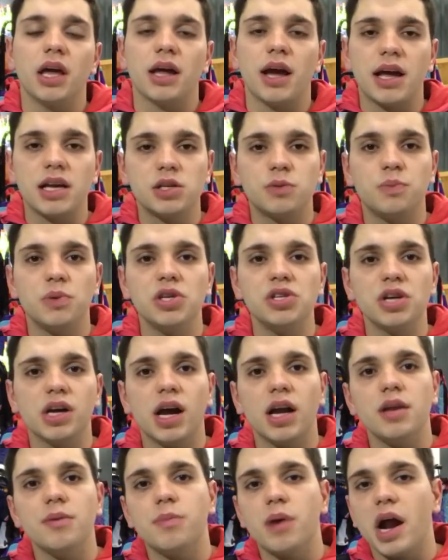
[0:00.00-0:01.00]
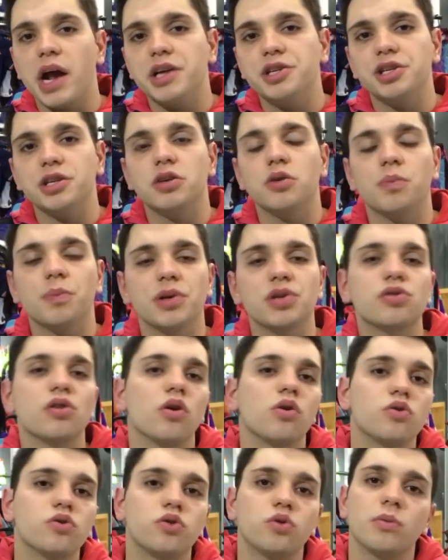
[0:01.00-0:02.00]
Por quê? A speed, a calibragem que
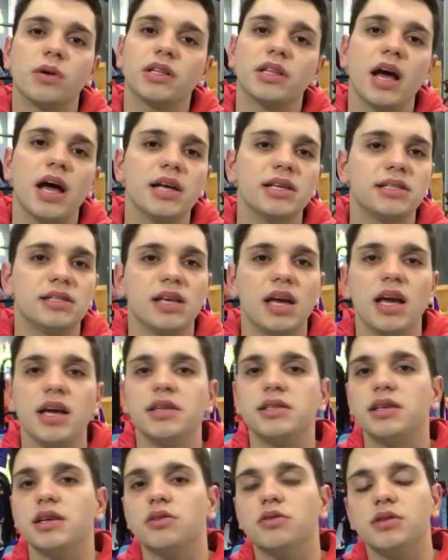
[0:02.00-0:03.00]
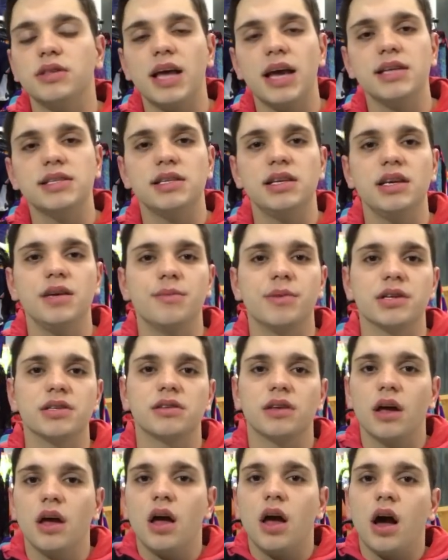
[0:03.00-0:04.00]
o pessoal costuma andar é 100, 110
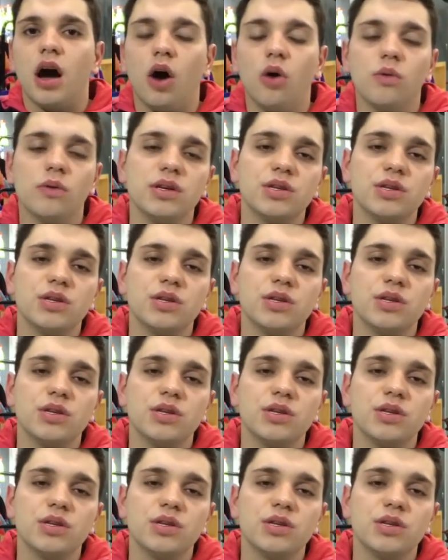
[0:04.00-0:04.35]
libras.